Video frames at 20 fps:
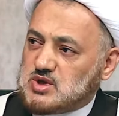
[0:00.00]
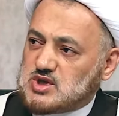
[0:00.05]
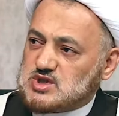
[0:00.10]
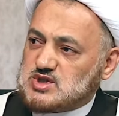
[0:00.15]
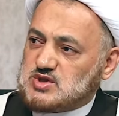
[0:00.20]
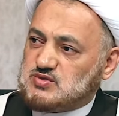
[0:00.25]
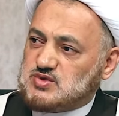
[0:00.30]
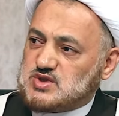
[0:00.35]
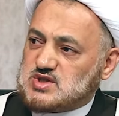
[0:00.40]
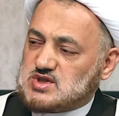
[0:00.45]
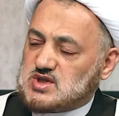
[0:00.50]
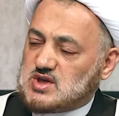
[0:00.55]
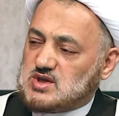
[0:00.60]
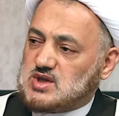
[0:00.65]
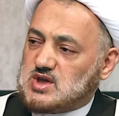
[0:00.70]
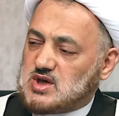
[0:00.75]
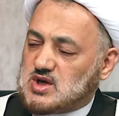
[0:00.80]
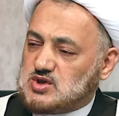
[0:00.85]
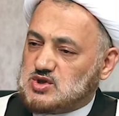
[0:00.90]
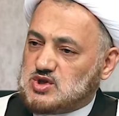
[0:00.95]
يصف
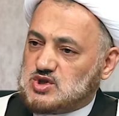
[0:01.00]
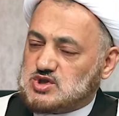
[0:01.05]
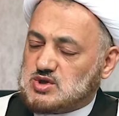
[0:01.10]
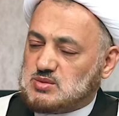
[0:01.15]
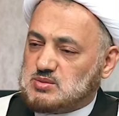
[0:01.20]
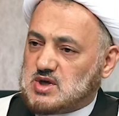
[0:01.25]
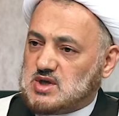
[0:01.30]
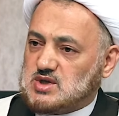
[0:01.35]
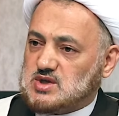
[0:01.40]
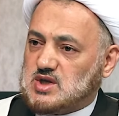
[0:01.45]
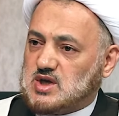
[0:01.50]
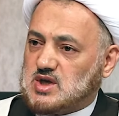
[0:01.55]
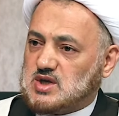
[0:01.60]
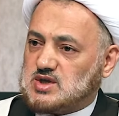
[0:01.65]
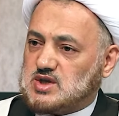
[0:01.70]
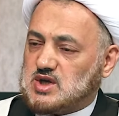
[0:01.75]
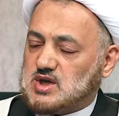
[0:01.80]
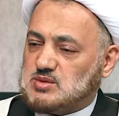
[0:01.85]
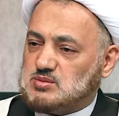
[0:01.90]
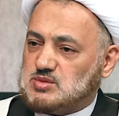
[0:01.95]
السيدة خديجة بأنها
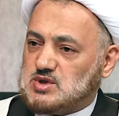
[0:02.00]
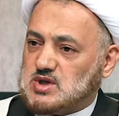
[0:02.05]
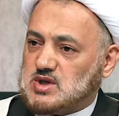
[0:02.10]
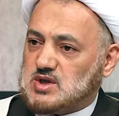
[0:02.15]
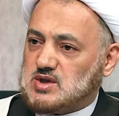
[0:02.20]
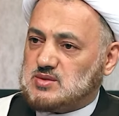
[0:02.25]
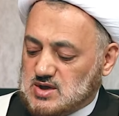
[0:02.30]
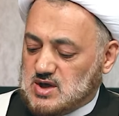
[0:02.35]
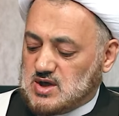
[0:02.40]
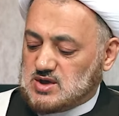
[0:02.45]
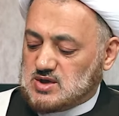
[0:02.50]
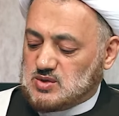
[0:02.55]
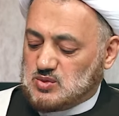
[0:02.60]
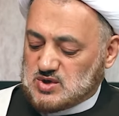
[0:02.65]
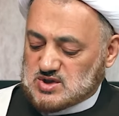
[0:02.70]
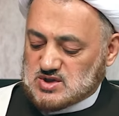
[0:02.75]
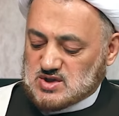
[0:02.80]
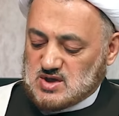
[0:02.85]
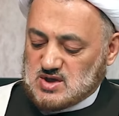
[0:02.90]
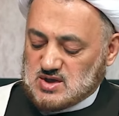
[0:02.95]
كاملة يعني
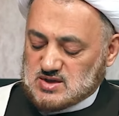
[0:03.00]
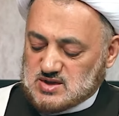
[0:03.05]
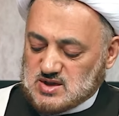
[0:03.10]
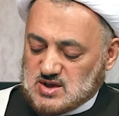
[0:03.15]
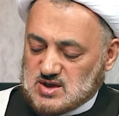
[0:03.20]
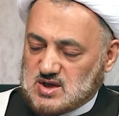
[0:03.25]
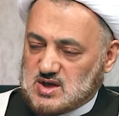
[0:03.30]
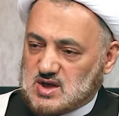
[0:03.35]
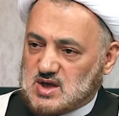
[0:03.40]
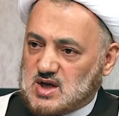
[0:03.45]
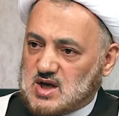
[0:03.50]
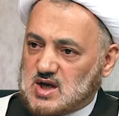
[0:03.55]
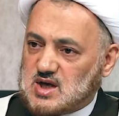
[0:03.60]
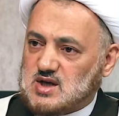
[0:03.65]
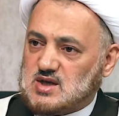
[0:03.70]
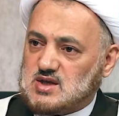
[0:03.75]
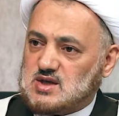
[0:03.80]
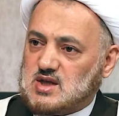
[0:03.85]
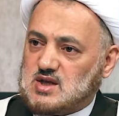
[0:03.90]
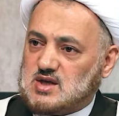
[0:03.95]
وصلت إلى
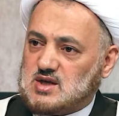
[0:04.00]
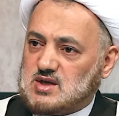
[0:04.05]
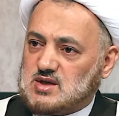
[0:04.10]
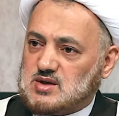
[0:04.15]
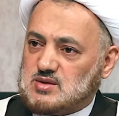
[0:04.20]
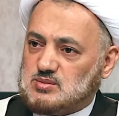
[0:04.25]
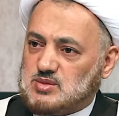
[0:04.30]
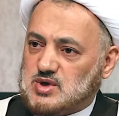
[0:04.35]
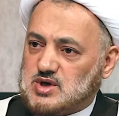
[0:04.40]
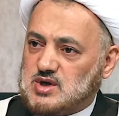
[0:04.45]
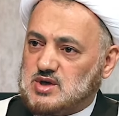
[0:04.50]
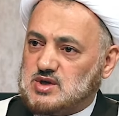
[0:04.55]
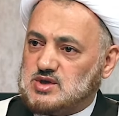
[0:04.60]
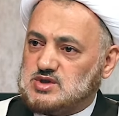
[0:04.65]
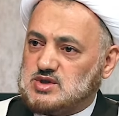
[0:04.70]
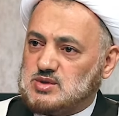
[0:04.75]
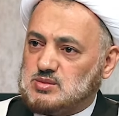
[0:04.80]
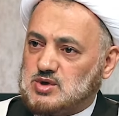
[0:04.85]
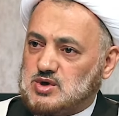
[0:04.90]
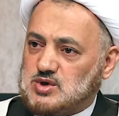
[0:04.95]
أعلى المراتب